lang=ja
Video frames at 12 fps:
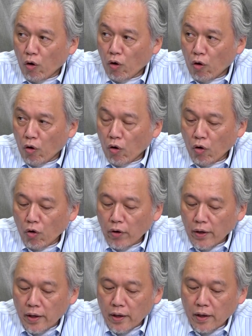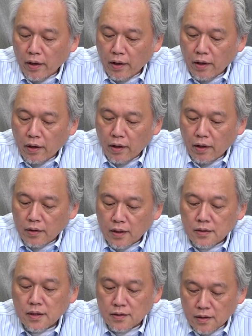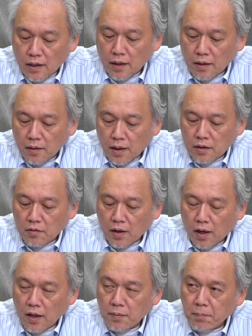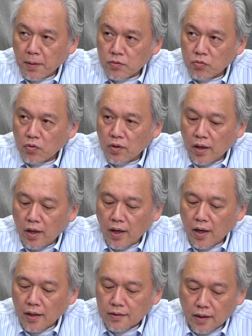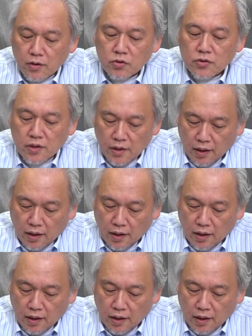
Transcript: うんえー、第3世代、はい、あるいは iPad Air 第4世